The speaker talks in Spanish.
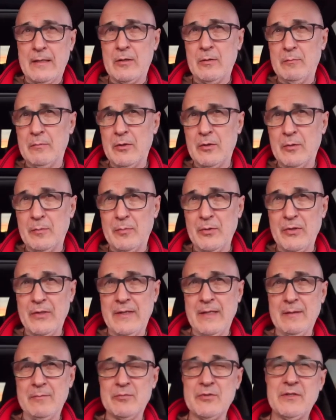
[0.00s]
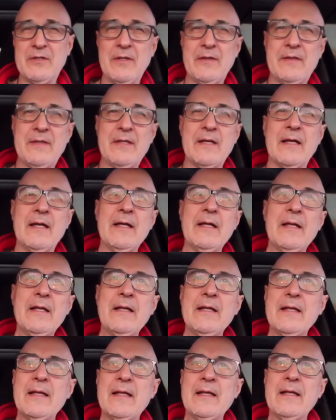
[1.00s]
como podríamos decir.
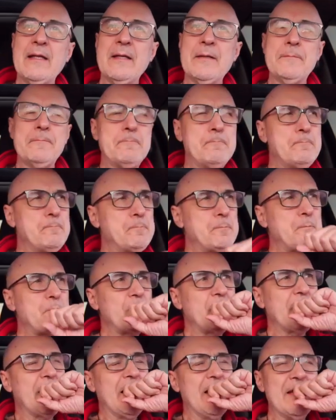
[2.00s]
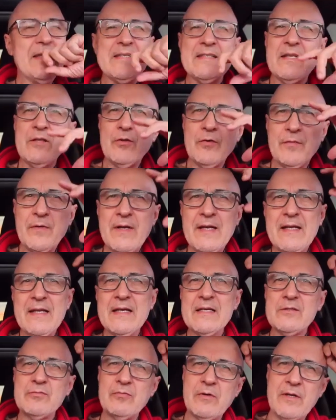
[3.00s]
Em, la
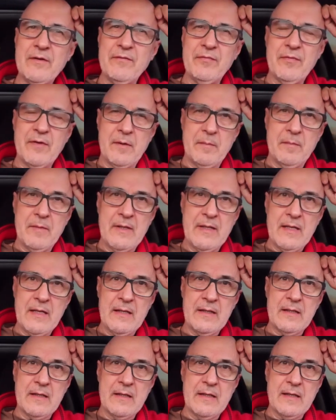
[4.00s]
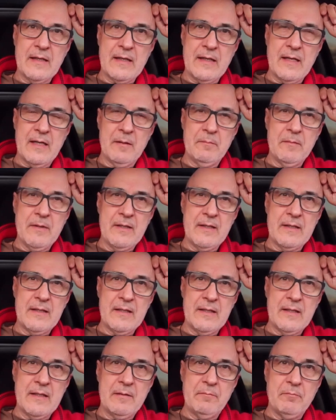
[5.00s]
esquizofrenia es una enfermedad
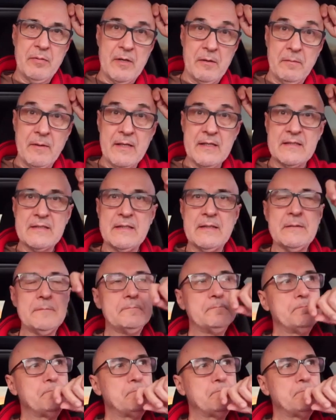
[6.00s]
realmente perversa